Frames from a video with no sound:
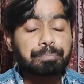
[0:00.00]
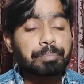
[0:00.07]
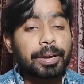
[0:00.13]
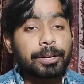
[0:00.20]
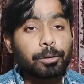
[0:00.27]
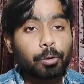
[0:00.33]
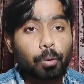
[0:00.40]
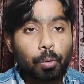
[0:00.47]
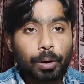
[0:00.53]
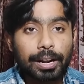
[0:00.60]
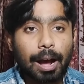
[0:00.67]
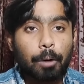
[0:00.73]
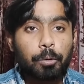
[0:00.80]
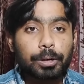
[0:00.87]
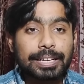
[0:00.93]
বাই নো
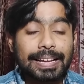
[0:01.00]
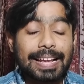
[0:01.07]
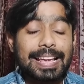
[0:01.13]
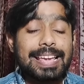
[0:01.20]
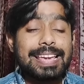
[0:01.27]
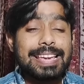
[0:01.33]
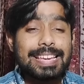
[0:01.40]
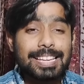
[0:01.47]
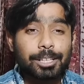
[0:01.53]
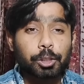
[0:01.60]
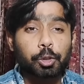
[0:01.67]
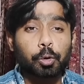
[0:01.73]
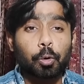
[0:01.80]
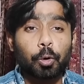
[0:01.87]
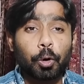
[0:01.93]
ডাউট এই
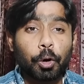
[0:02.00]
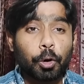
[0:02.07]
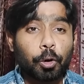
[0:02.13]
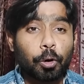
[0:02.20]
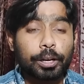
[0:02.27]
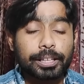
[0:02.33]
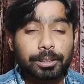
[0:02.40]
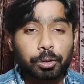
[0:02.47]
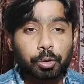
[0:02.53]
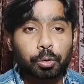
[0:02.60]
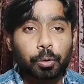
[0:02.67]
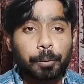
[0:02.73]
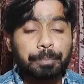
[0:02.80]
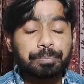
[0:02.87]
জন্য কিন্তু